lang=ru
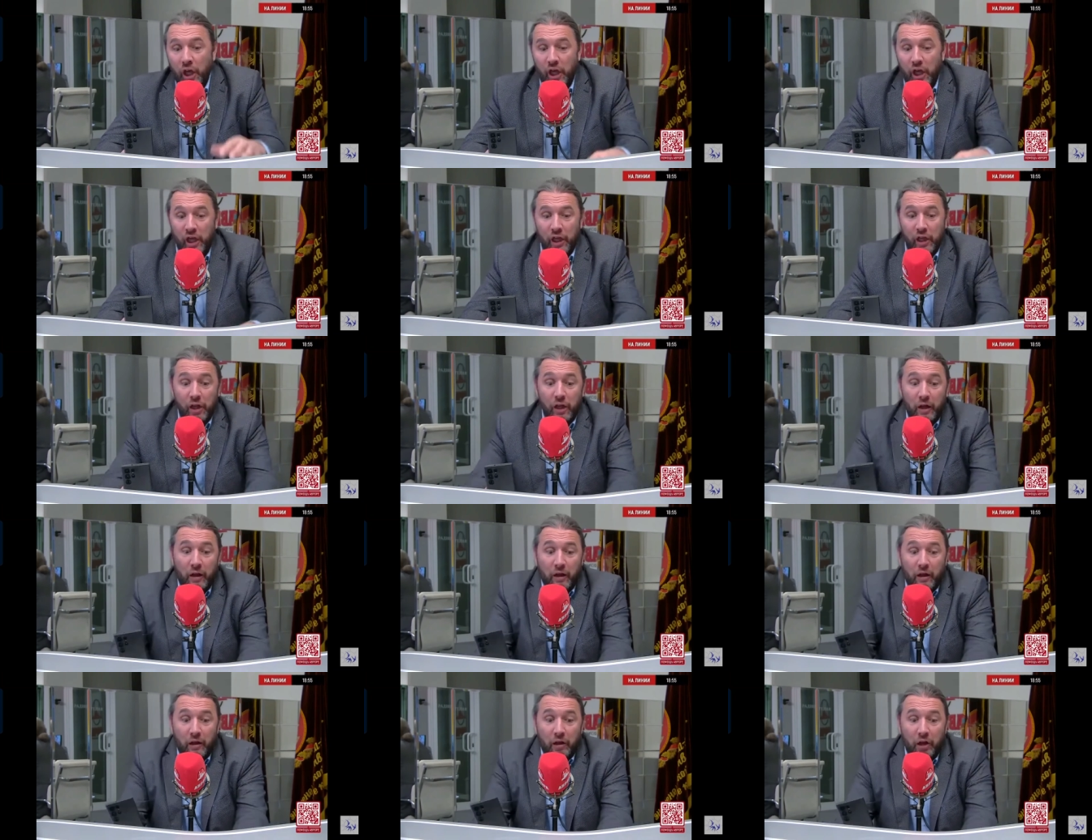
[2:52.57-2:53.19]

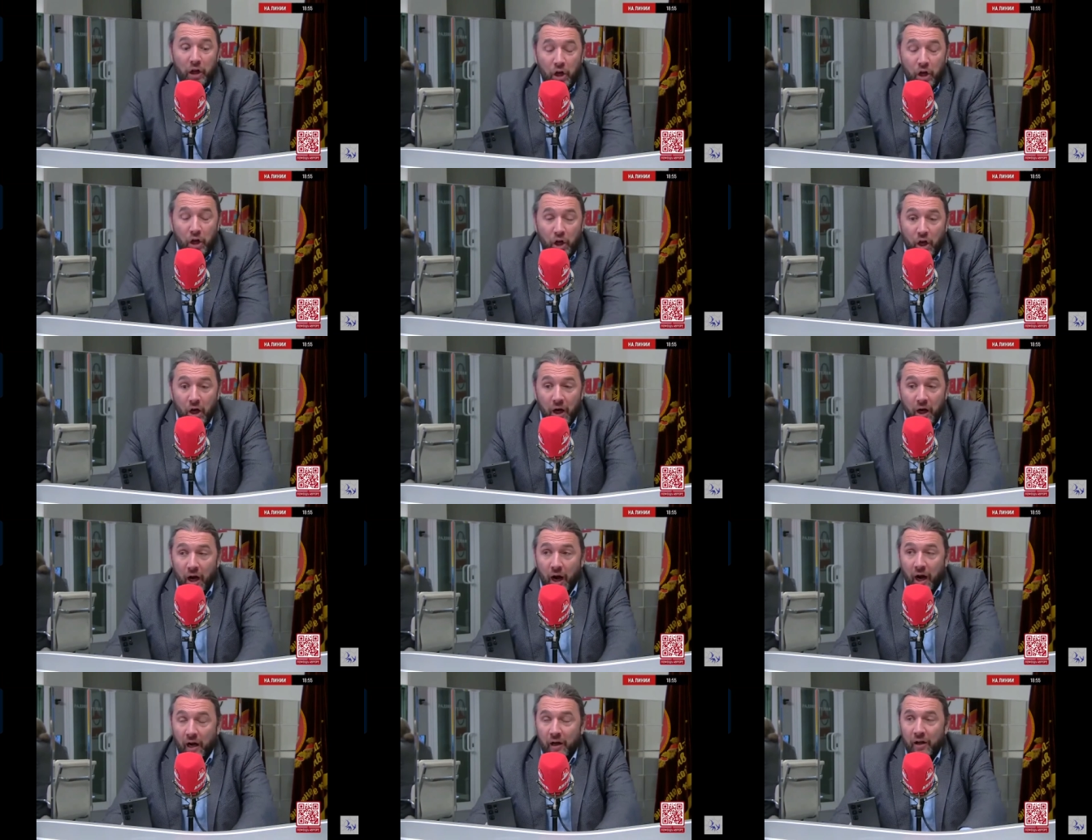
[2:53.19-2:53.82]
И
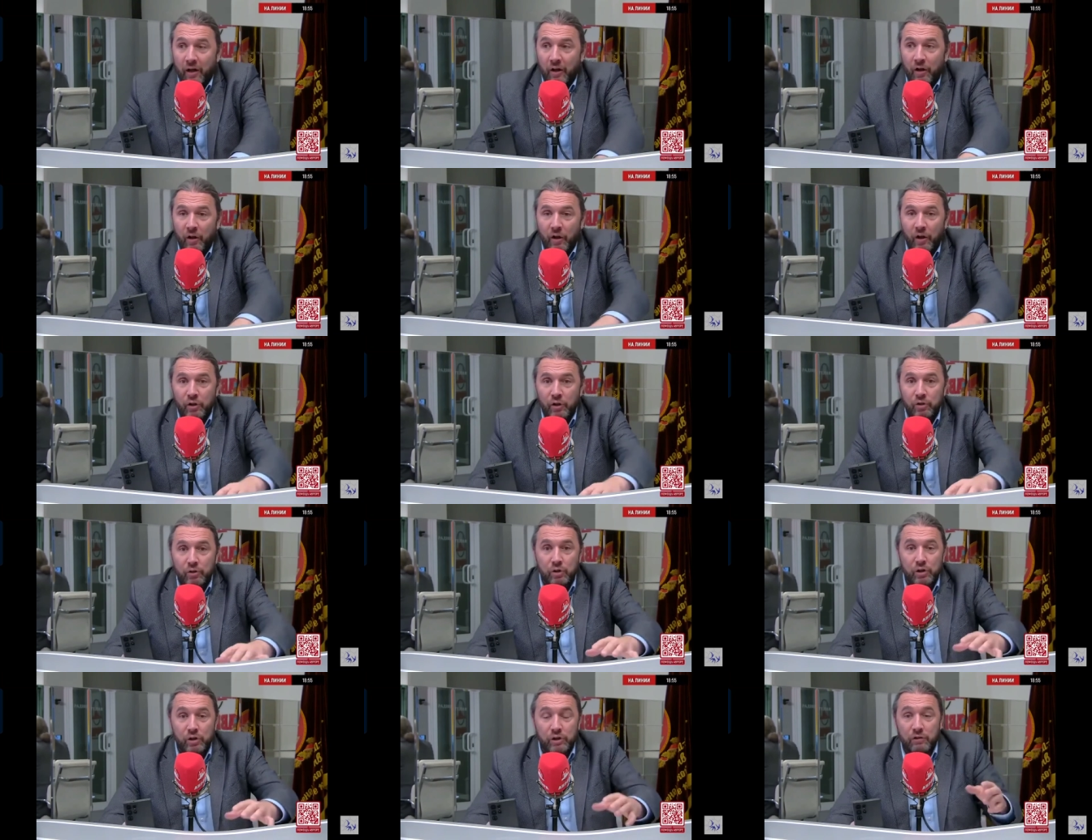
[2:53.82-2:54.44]
как?
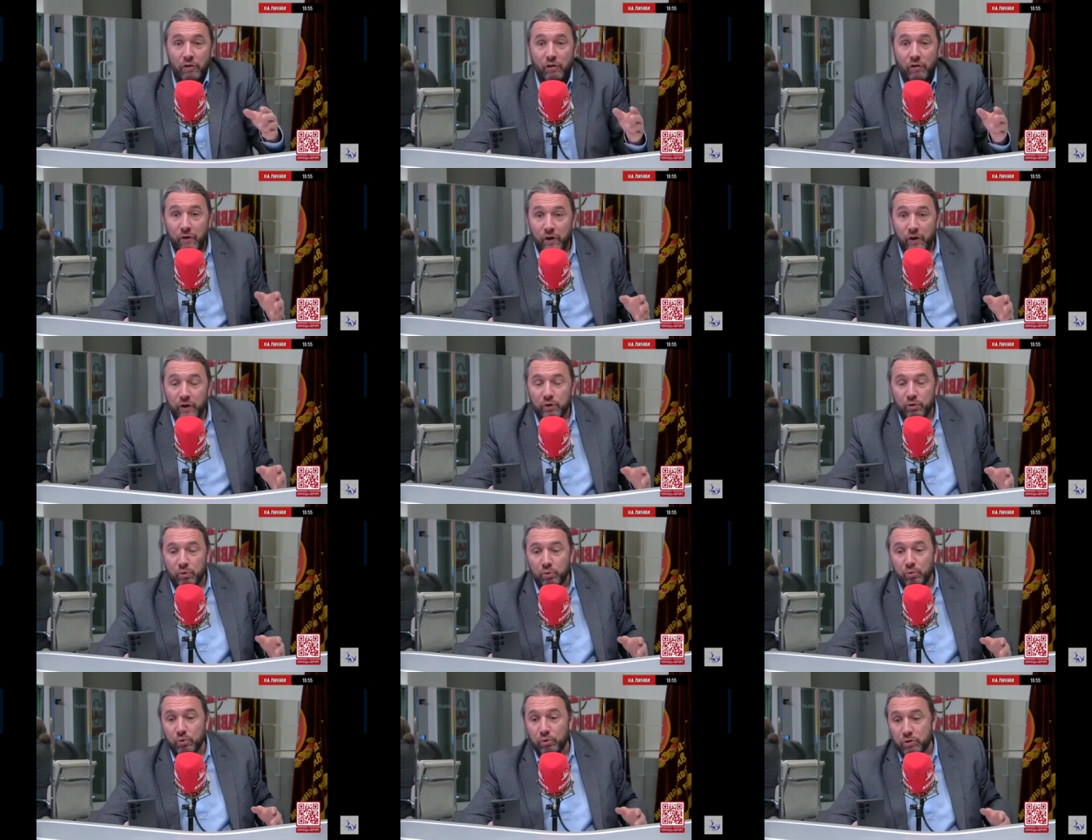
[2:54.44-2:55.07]
То есть
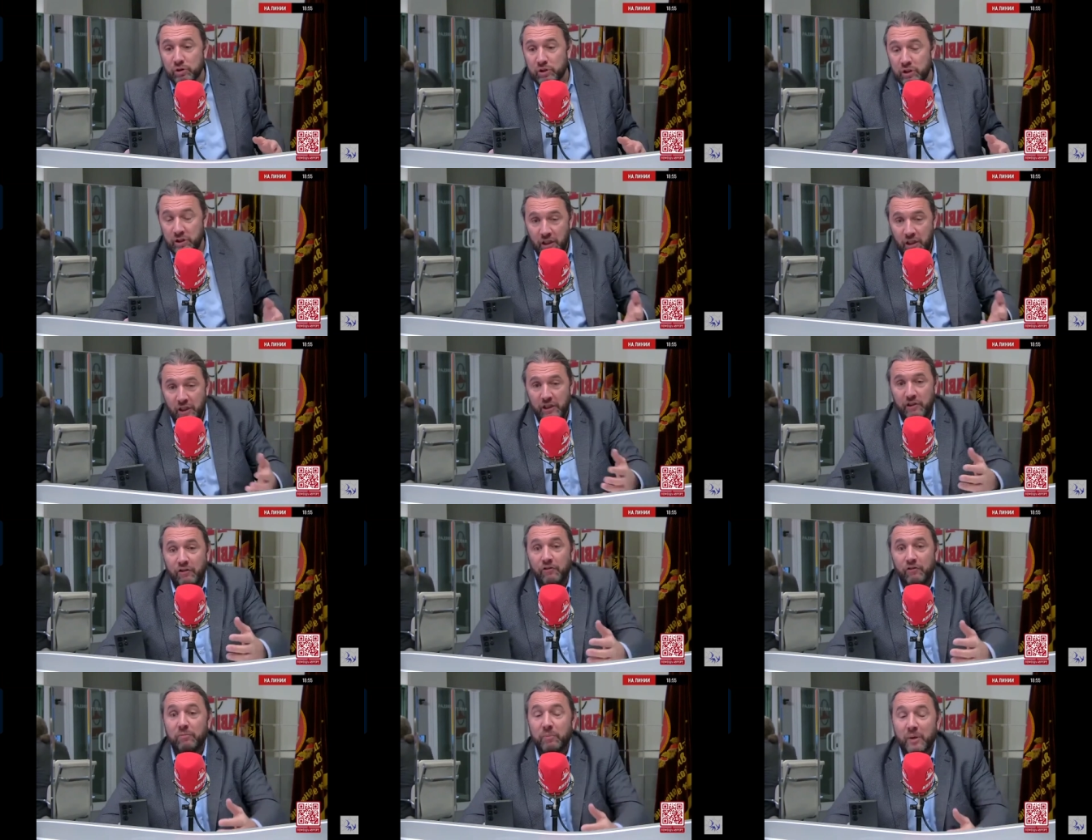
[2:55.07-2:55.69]
вы тут
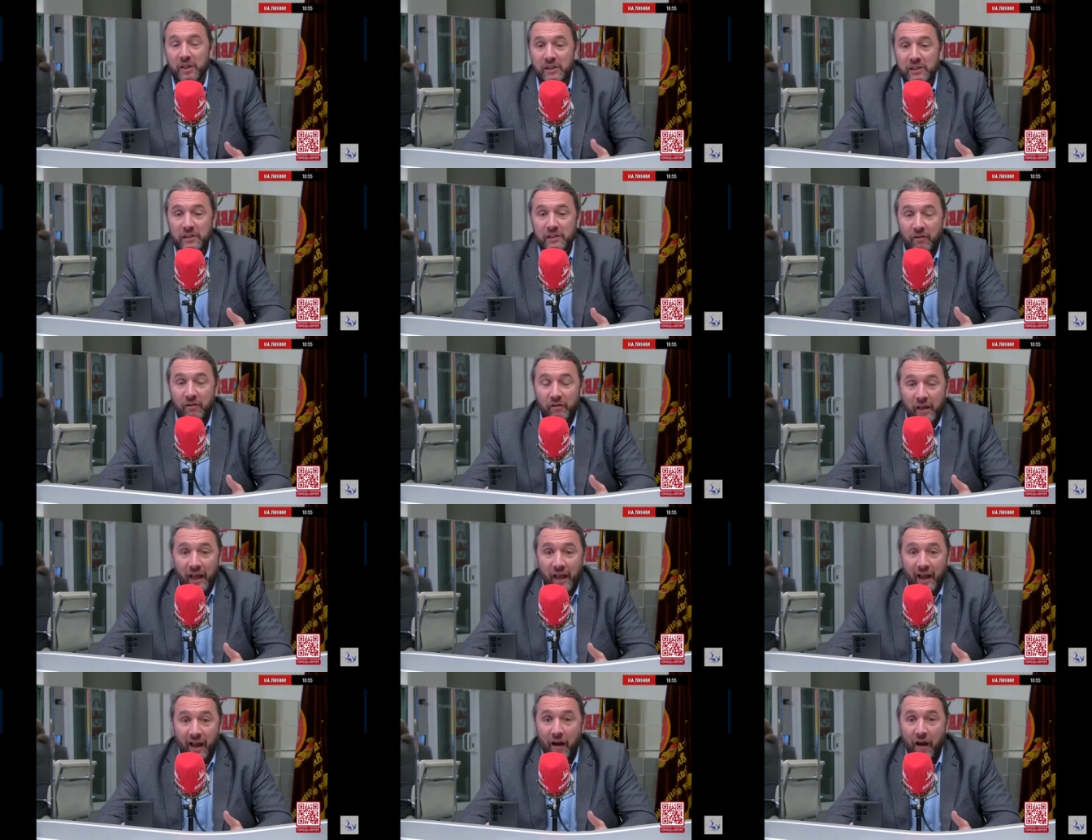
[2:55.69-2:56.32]
сидите в
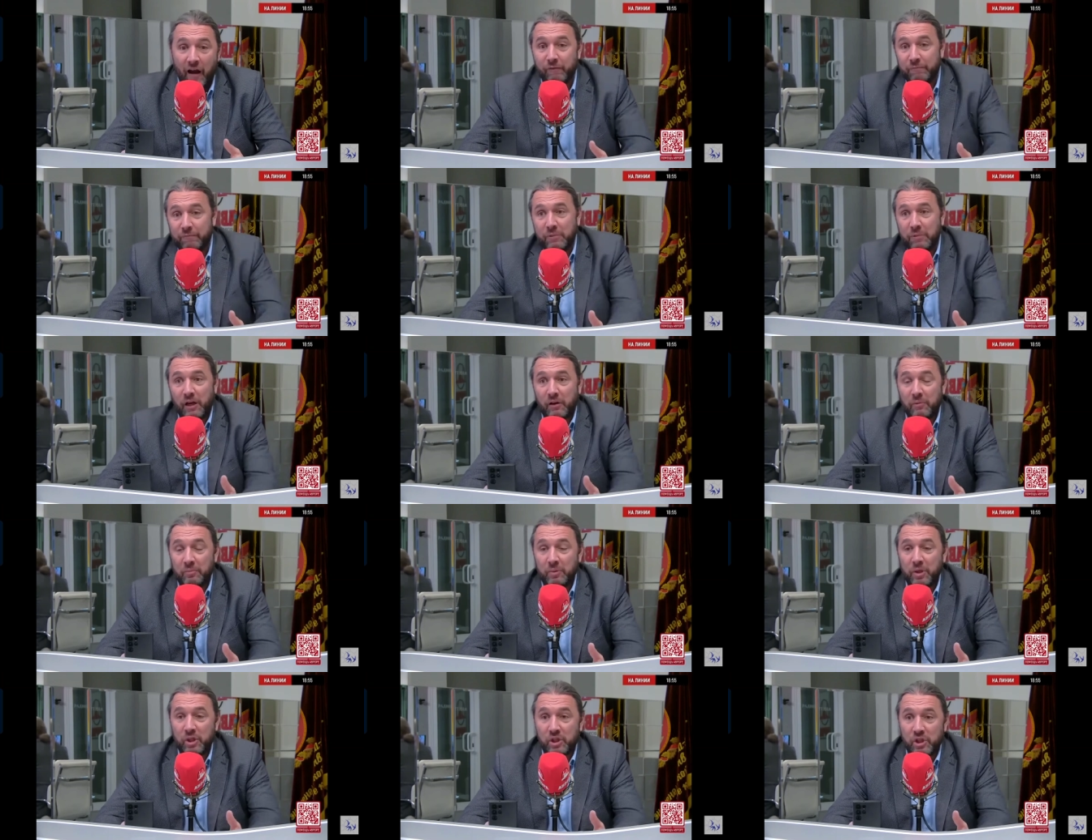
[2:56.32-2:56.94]
Москве, а в
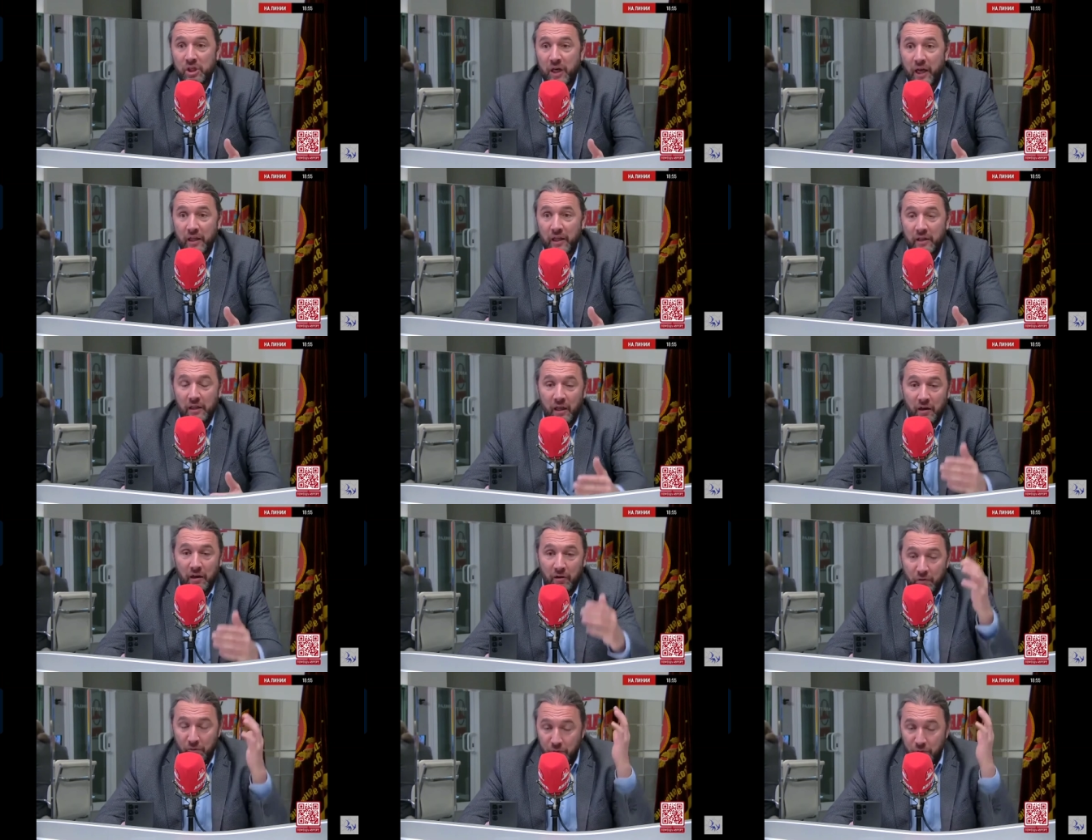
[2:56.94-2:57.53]
Биробиджане,